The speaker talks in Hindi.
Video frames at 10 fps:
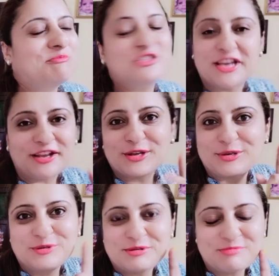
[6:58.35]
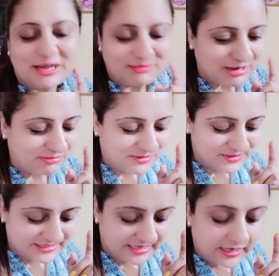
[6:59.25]
शेयर करूंगी बाद में आप लोग के
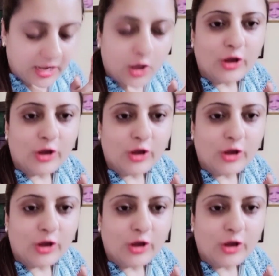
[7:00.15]
साथ और